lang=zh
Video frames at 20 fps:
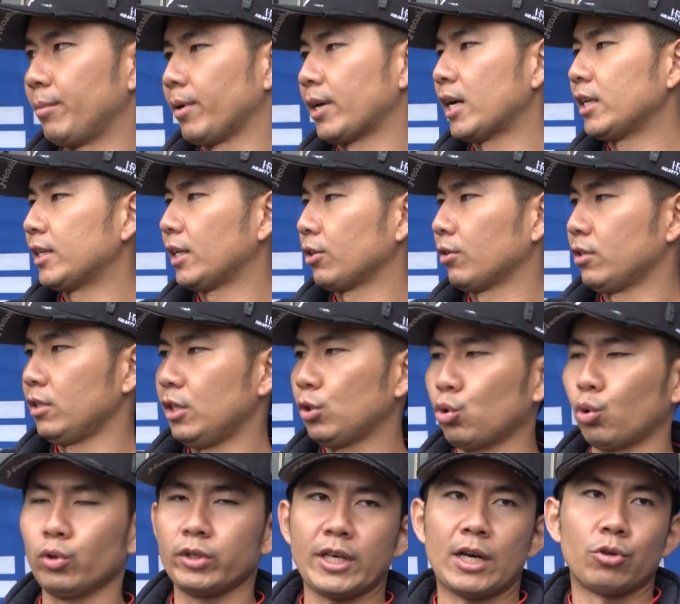我们看起来就是一
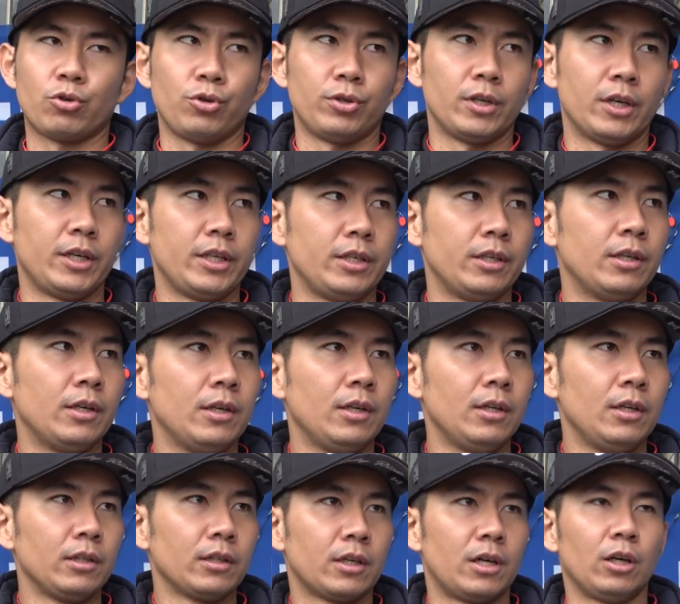坨胶群而已，
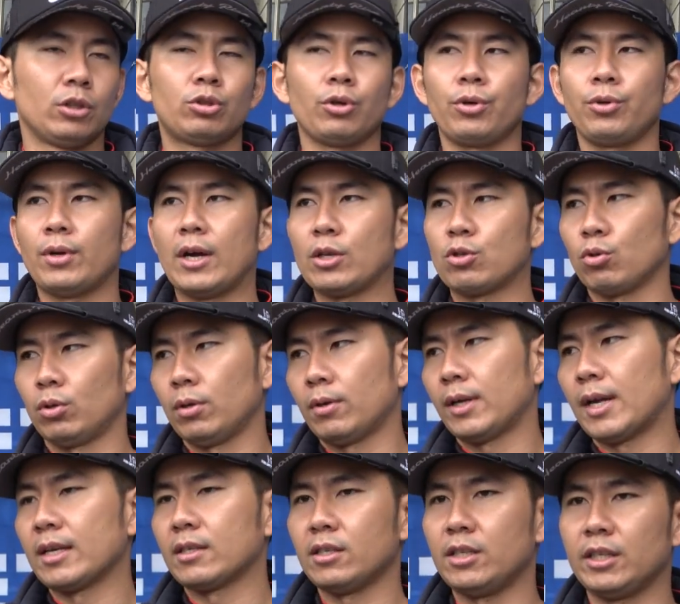可是对于来说的话，
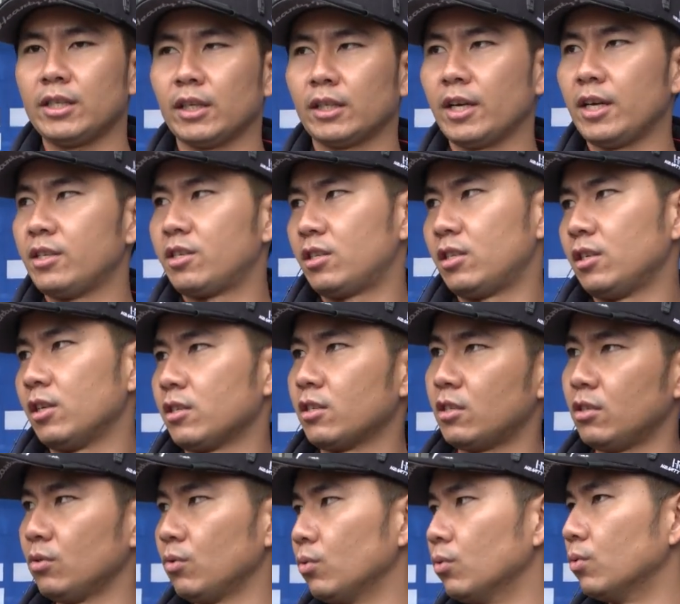它是一个可以吃的
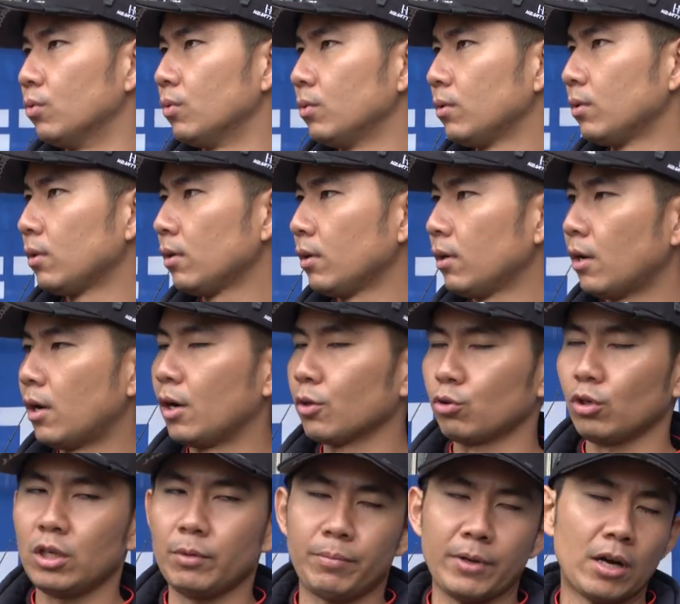食物。好，
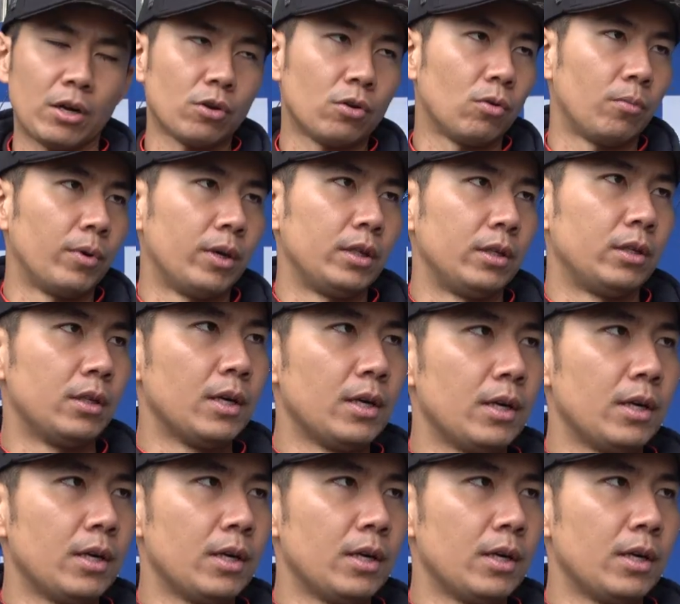所以你不要用我们